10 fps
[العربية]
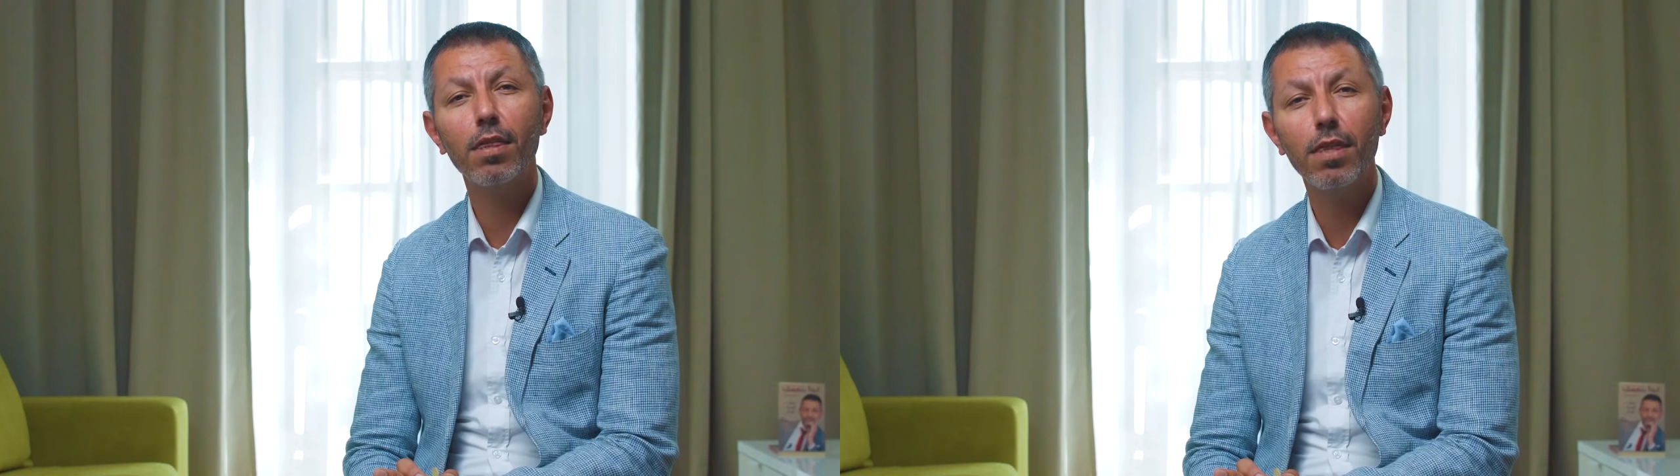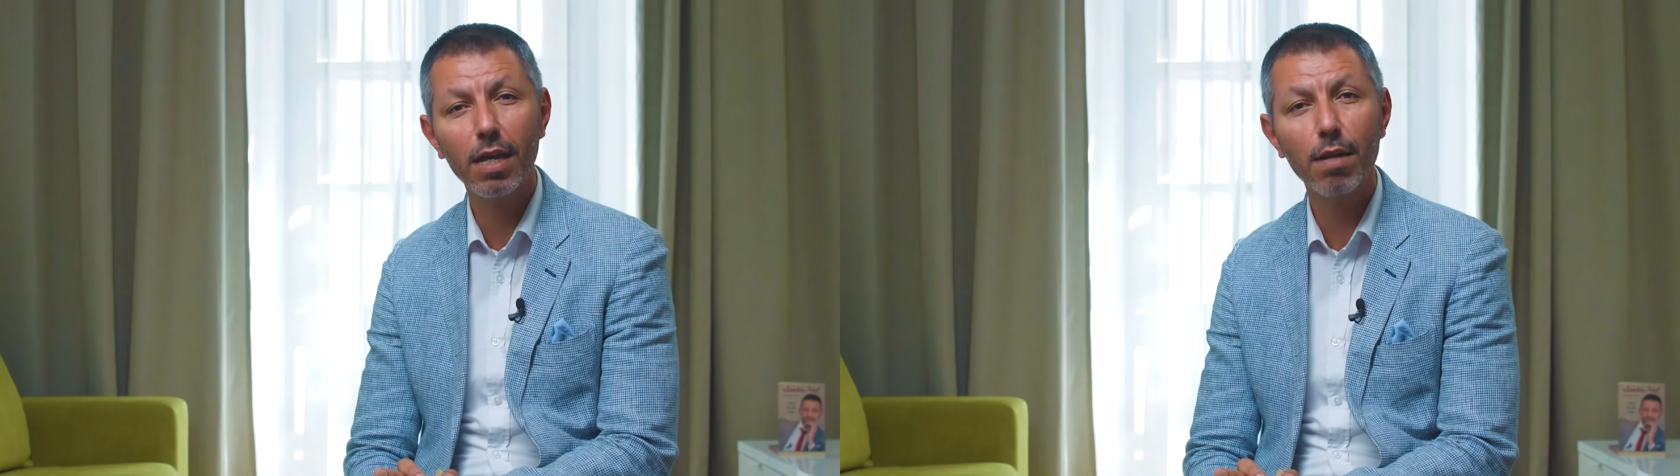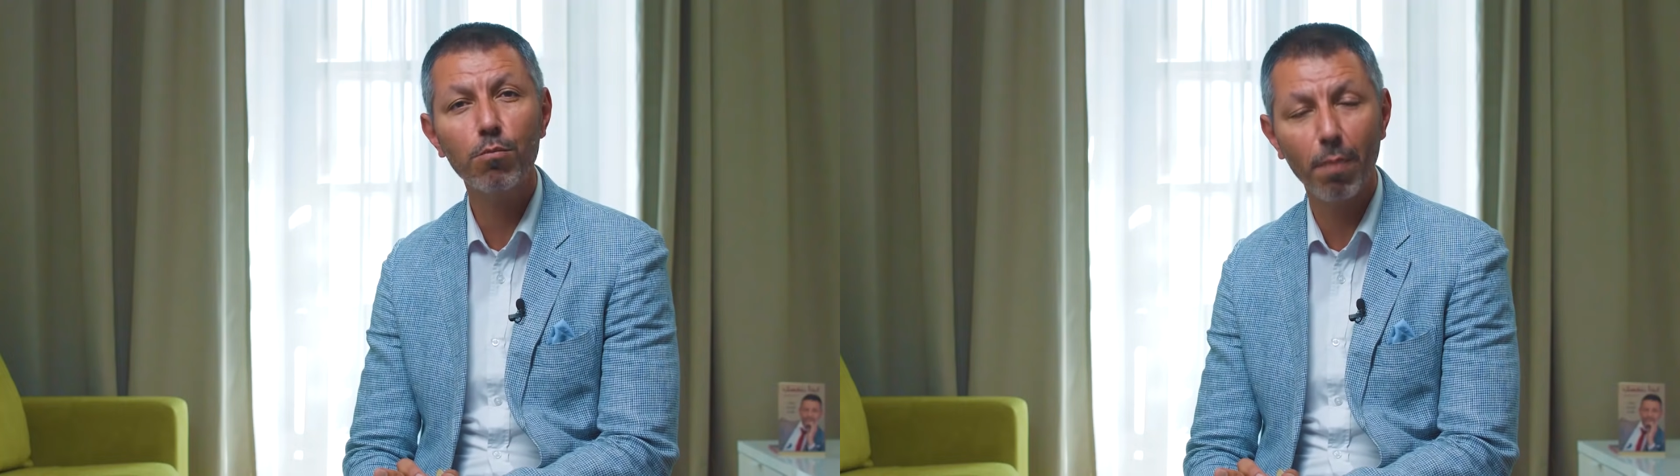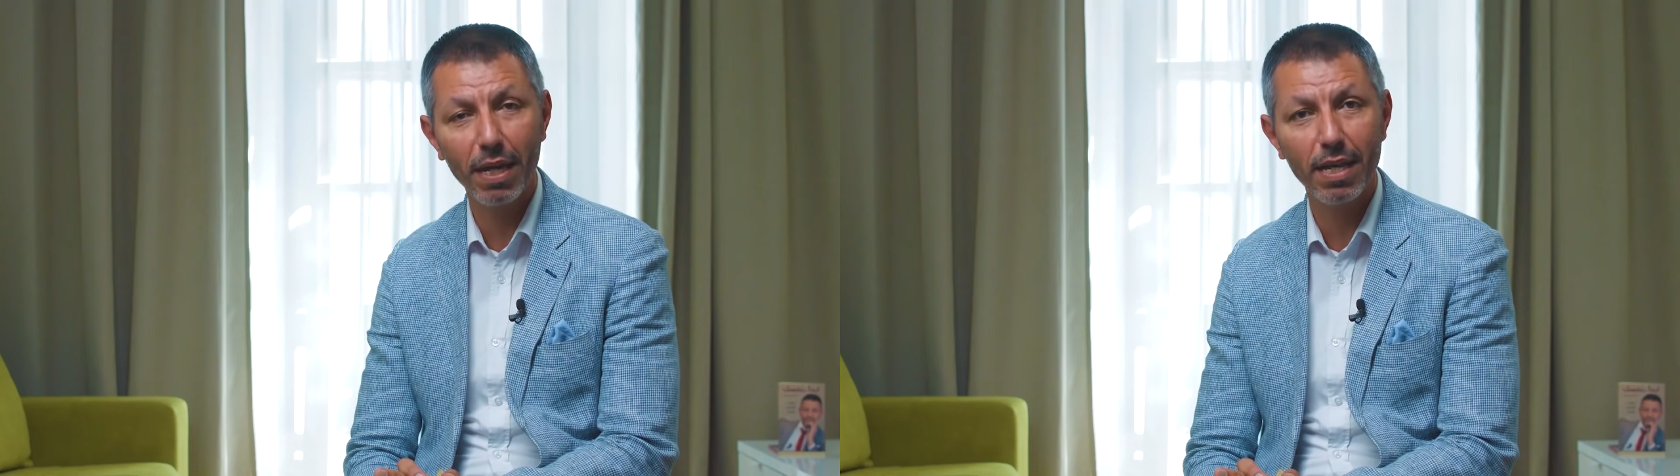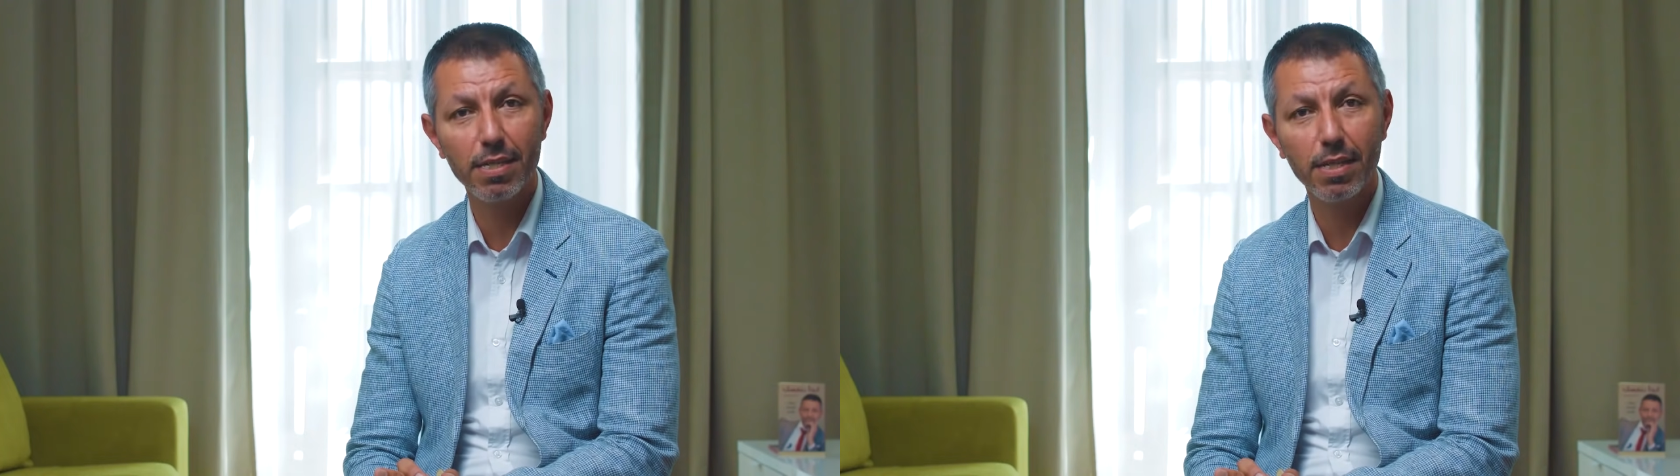كثير
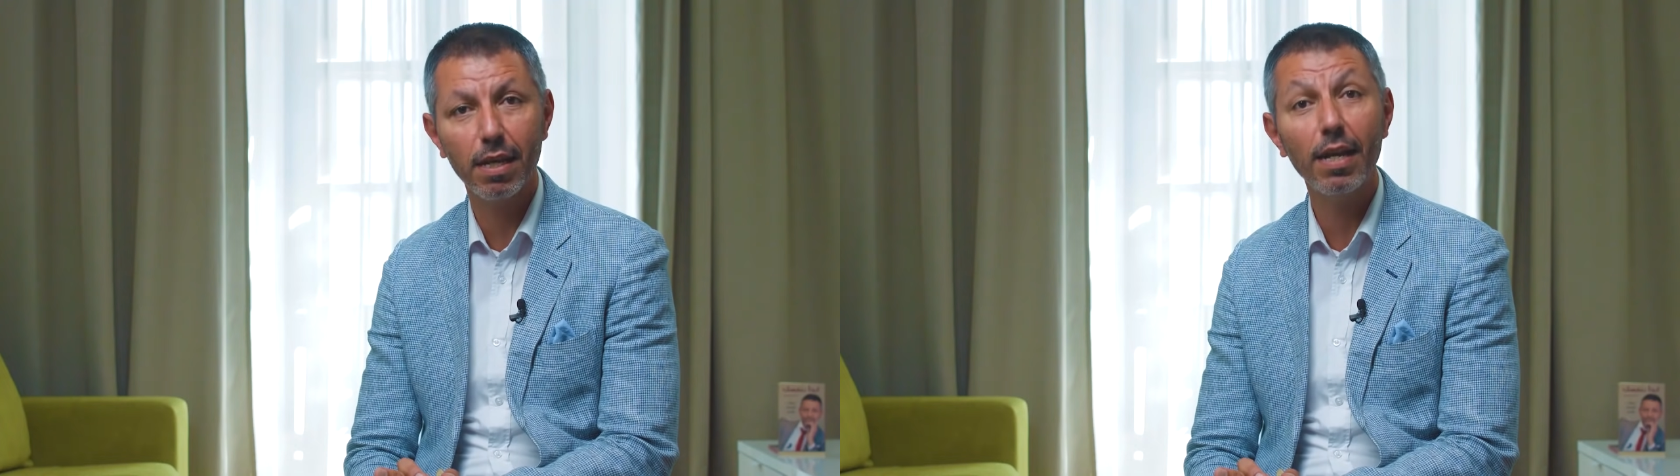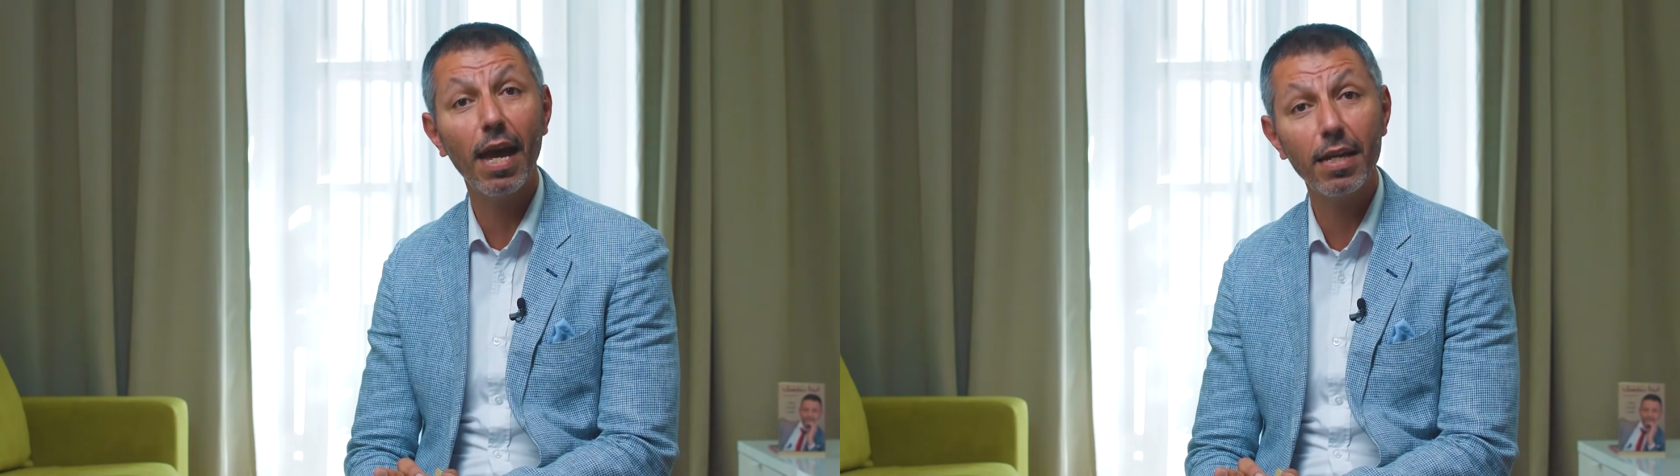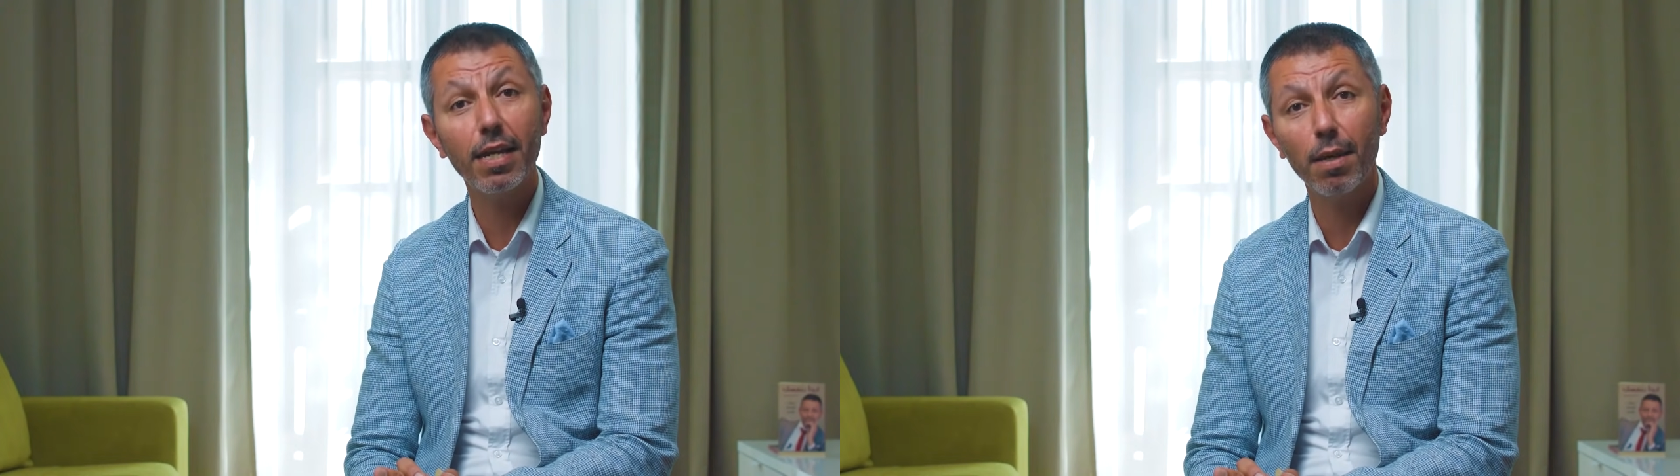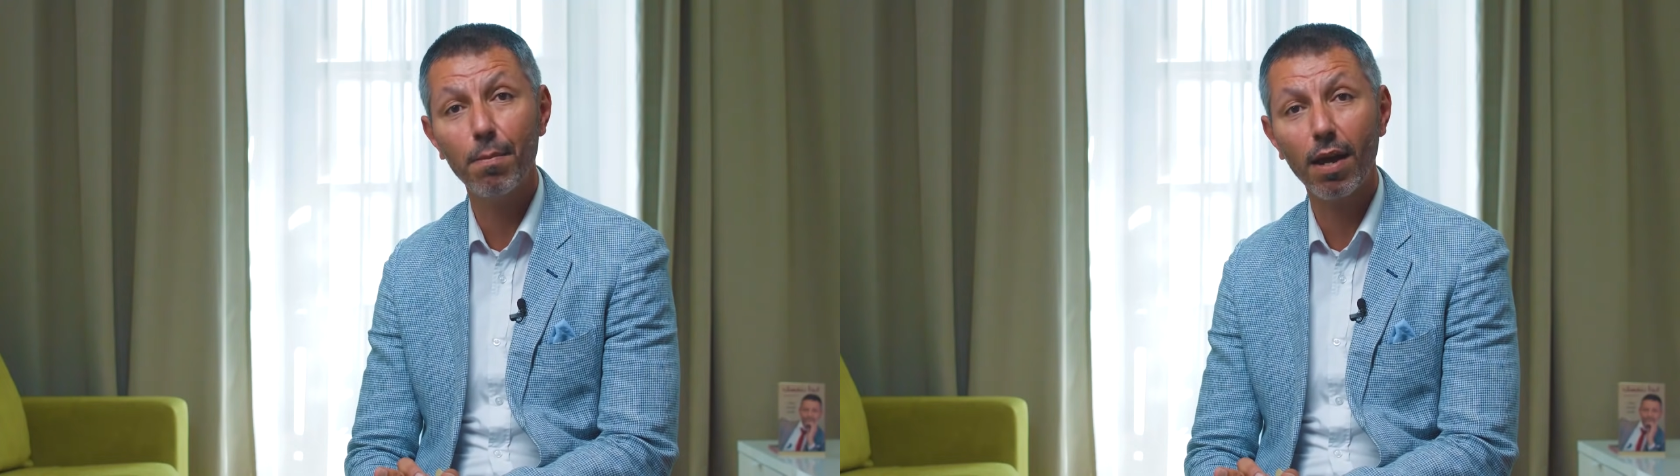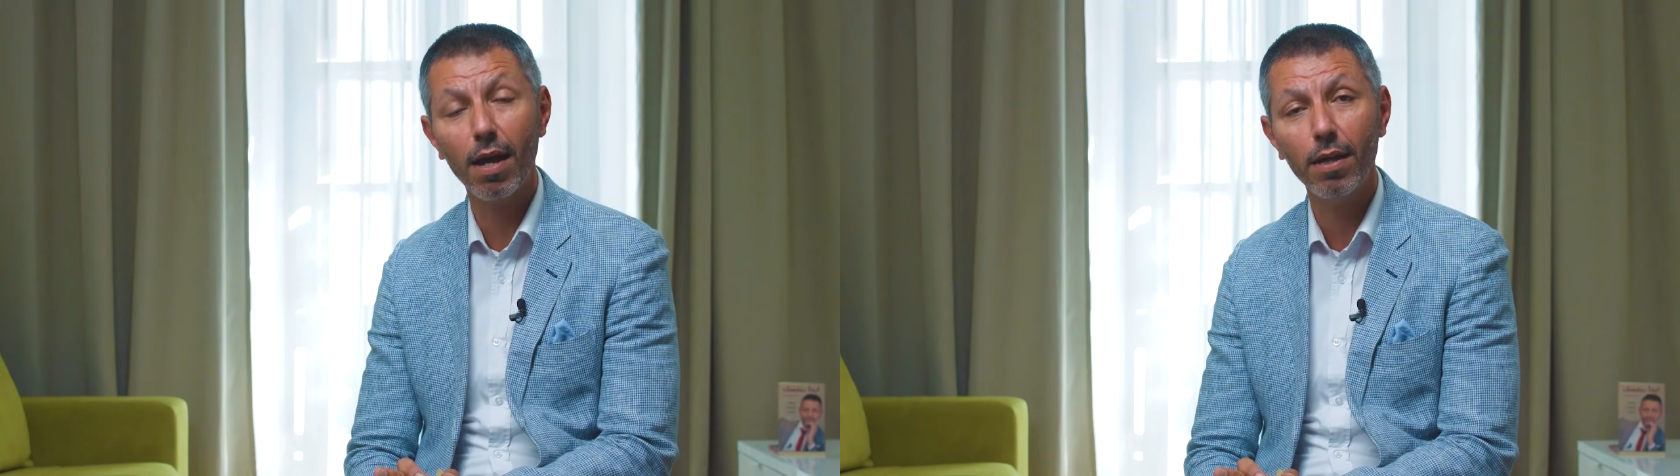مميزه لانك
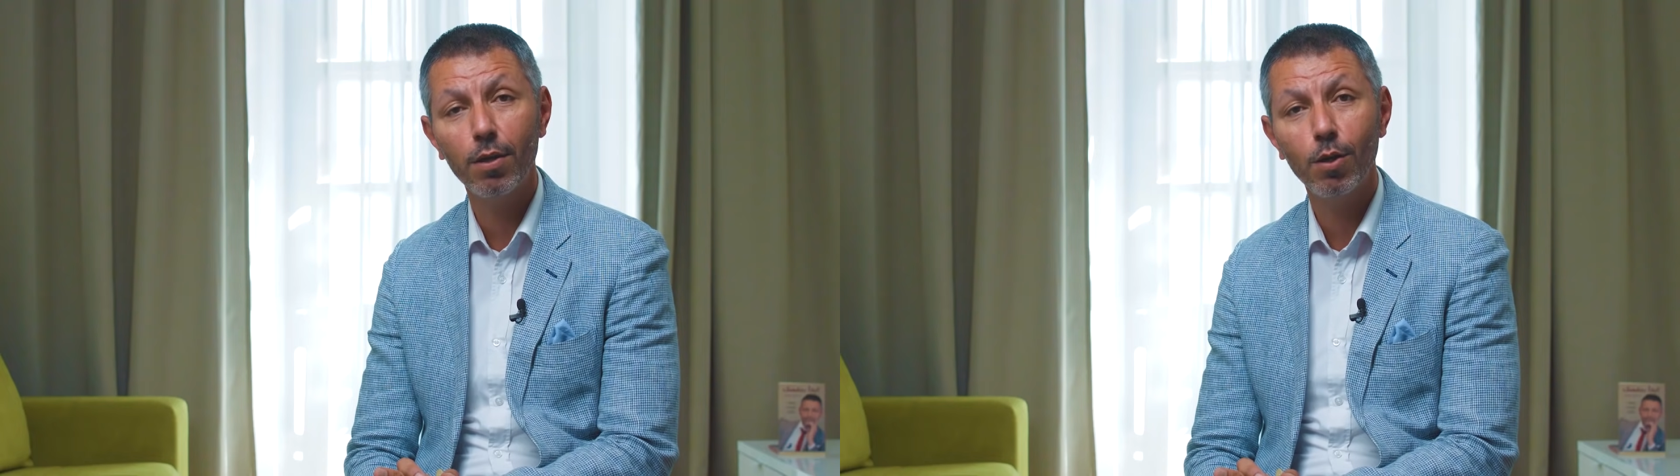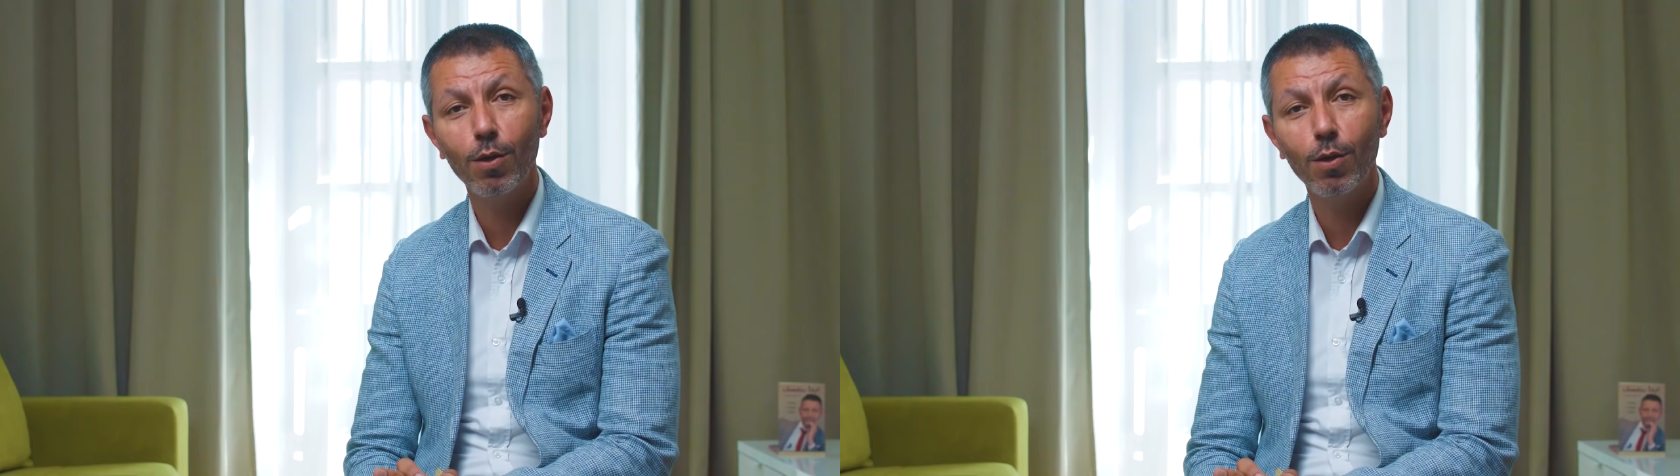امراه